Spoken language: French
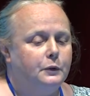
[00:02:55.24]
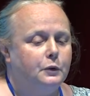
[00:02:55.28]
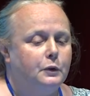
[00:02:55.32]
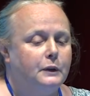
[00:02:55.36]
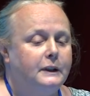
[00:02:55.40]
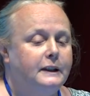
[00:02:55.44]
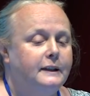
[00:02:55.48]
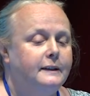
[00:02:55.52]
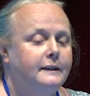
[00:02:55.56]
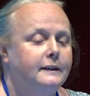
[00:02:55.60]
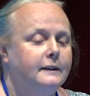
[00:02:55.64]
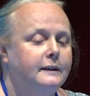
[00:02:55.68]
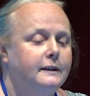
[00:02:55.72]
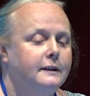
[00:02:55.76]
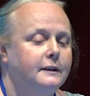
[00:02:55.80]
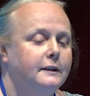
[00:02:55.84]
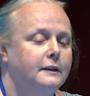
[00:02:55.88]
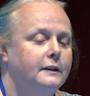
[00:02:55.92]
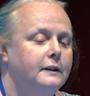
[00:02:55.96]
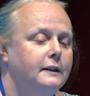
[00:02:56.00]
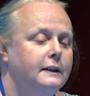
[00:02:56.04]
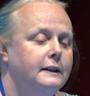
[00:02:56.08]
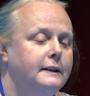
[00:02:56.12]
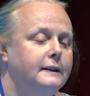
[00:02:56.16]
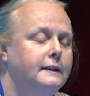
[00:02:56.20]
donc
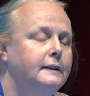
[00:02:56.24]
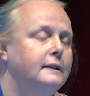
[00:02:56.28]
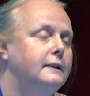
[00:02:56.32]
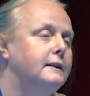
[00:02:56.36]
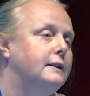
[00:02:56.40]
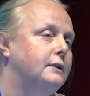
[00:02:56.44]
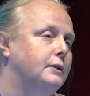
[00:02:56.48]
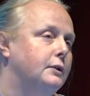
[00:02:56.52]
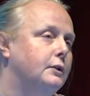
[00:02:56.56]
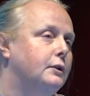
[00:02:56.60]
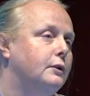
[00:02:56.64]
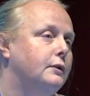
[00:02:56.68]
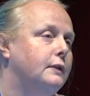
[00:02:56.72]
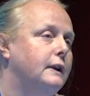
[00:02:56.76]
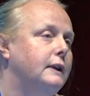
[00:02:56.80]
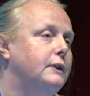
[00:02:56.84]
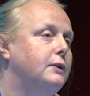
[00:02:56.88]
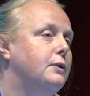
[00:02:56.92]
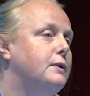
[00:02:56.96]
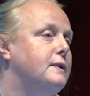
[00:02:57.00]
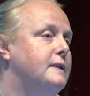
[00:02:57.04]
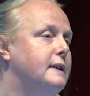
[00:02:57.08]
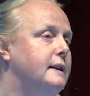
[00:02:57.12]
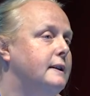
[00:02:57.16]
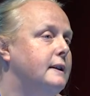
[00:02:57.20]
l'idée étant en fait
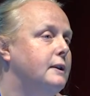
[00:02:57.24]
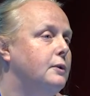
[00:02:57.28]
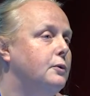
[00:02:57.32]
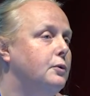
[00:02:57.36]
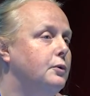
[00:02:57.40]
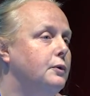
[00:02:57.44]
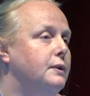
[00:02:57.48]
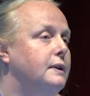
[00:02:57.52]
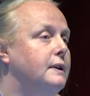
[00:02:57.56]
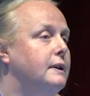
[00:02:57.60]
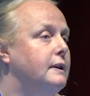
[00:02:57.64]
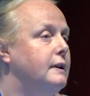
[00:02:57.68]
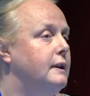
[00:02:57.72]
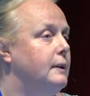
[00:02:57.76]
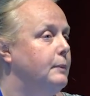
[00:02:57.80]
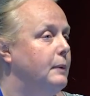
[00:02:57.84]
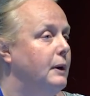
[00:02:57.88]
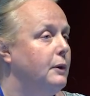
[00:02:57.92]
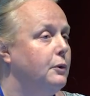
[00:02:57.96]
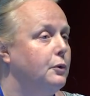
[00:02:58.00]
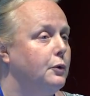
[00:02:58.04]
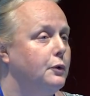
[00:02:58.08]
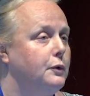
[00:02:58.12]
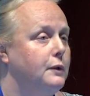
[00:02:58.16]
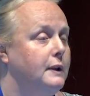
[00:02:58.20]
que cette écoute n'est
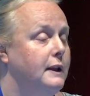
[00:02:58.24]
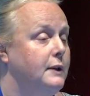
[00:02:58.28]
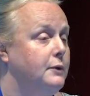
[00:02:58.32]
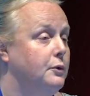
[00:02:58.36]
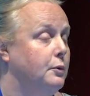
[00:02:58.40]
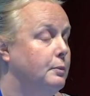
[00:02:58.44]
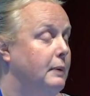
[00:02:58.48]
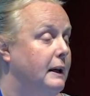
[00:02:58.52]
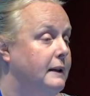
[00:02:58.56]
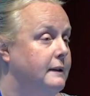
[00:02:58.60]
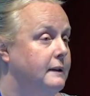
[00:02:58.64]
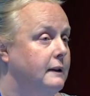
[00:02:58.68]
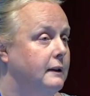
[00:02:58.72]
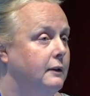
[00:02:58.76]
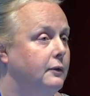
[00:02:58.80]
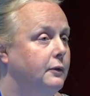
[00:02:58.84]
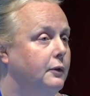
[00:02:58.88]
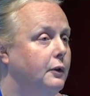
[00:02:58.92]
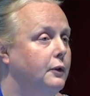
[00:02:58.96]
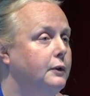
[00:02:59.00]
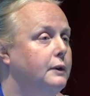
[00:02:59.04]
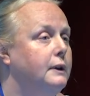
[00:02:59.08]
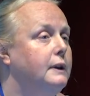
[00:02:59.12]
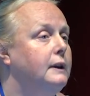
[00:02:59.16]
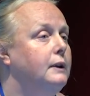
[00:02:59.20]
pas une consultation par
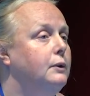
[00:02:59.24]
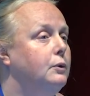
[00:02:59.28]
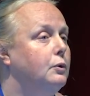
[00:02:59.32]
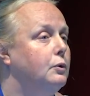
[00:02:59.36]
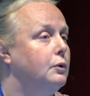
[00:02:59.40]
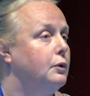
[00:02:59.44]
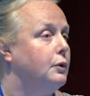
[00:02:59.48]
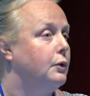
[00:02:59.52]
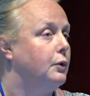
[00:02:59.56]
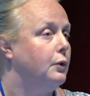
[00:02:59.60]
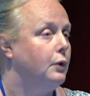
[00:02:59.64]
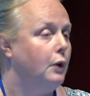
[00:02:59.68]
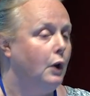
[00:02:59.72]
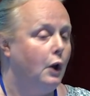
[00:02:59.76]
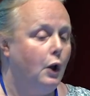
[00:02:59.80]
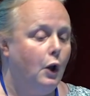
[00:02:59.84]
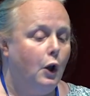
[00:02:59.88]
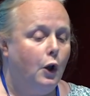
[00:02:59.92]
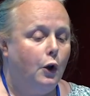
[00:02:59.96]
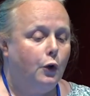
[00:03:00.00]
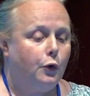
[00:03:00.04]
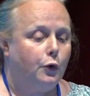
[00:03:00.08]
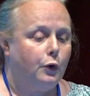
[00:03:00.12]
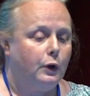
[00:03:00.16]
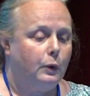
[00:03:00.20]
téléphone et donc
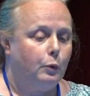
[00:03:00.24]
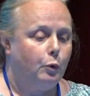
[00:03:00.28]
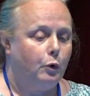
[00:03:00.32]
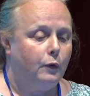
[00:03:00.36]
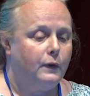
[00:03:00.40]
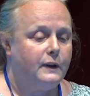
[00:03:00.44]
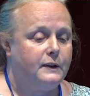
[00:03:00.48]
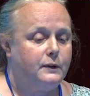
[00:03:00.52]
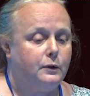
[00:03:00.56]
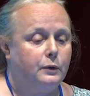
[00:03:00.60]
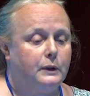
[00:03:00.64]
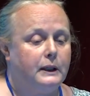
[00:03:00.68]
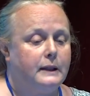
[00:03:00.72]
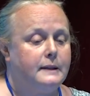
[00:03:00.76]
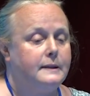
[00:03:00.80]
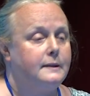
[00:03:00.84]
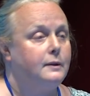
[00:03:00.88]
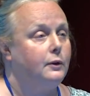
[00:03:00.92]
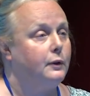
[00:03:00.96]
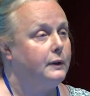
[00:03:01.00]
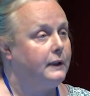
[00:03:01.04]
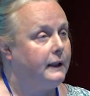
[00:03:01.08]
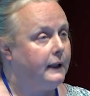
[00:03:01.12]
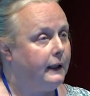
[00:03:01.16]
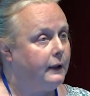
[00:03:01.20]
que les professionnels
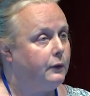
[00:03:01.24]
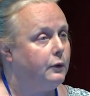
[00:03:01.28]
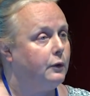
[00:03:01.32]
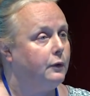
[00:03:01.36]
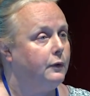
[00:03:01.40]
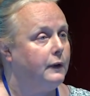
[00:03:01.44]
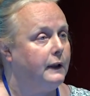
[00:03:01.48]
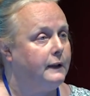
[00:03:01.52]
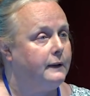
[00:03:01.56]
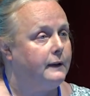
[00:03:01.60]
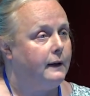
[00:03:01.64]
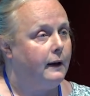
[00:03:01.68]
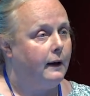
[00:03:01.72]
s'entraînent en fait